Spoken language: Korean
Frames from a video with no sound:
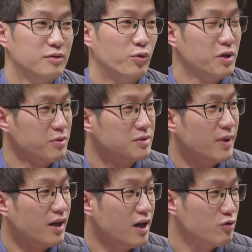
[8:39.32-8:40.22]
왜냐면
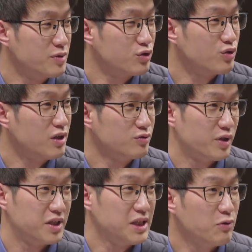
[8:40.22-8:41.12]
음악하고 미술하고는
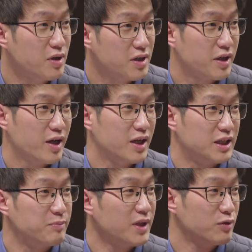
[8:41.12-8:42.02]
되게 상관관계가
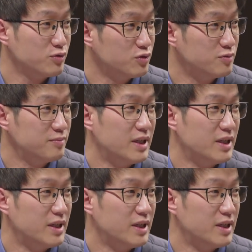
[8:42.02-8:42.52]
깊다고 네.